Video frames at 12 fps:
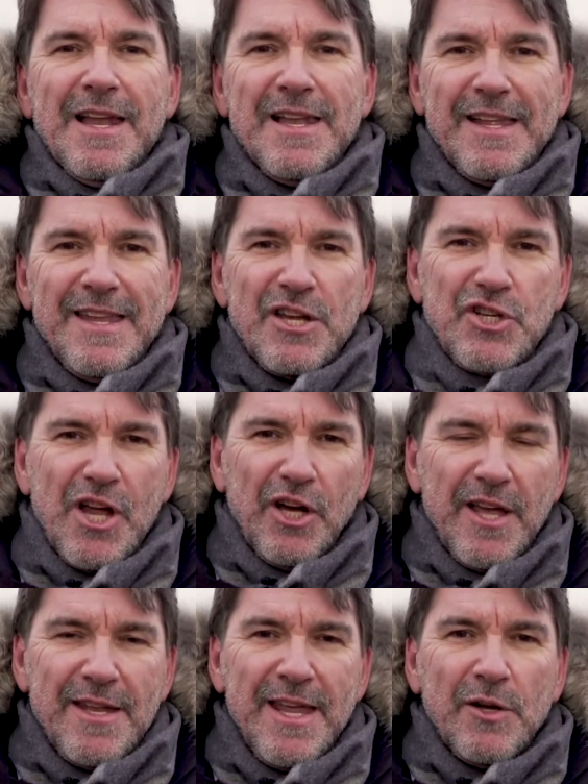Les déchets
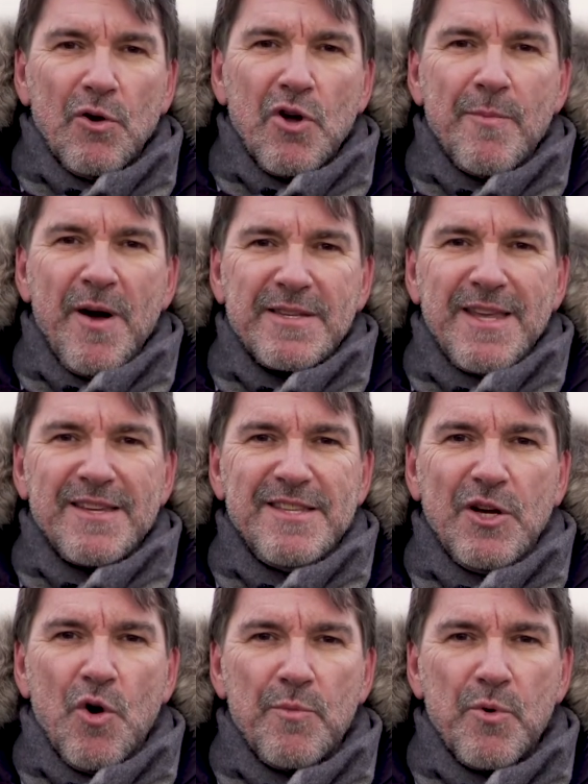organiques ont commencé à se
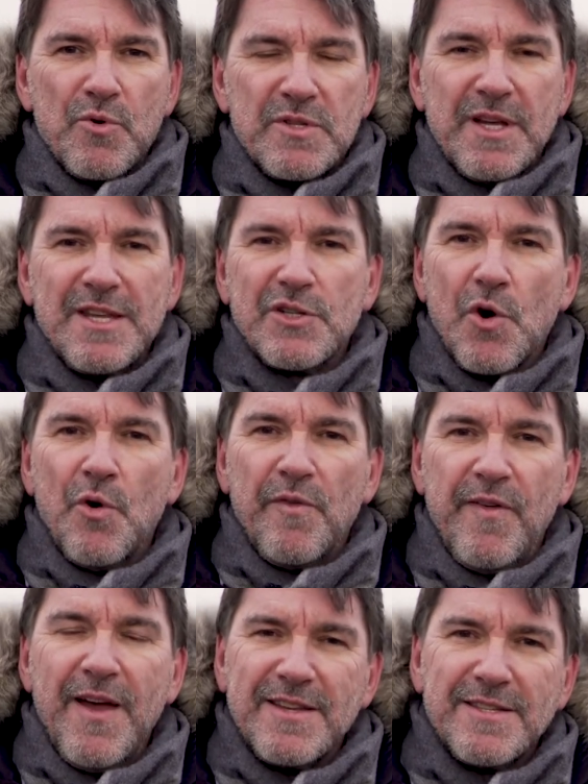décomposer. Ce qu'on
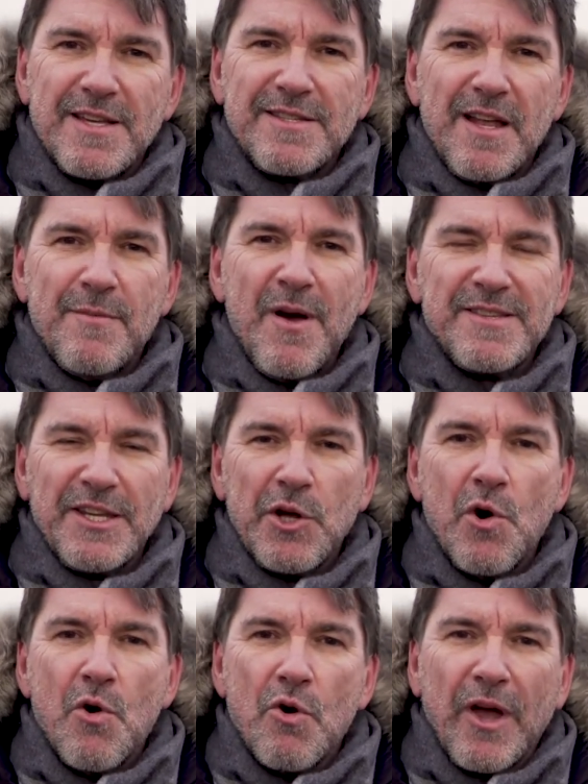fait essentiellement, c'est
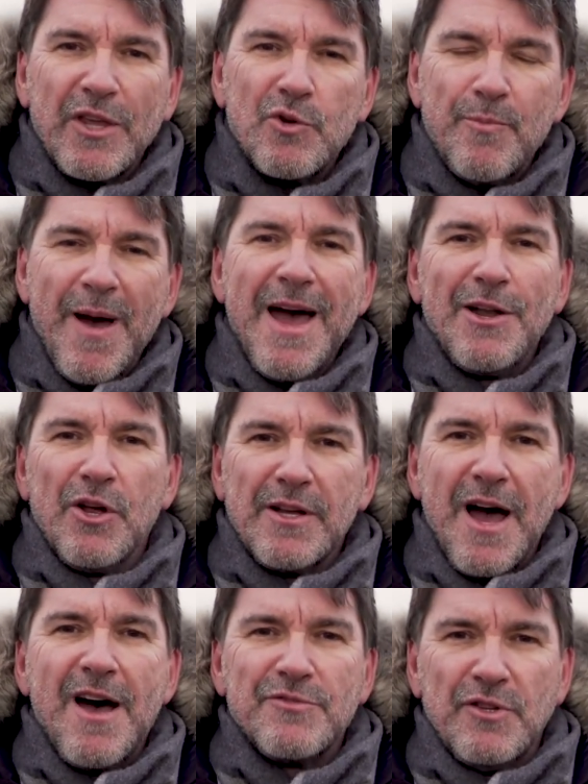qu'on récupère le
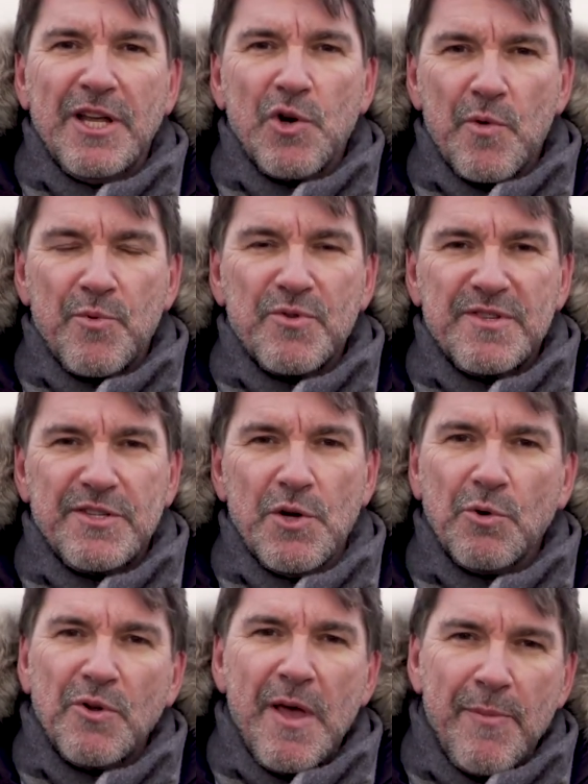gaz de
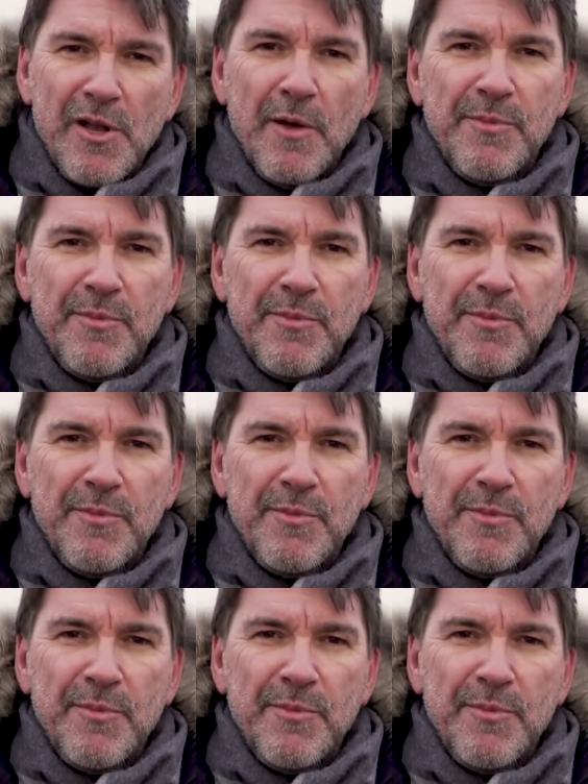décomposition qu'on appelle le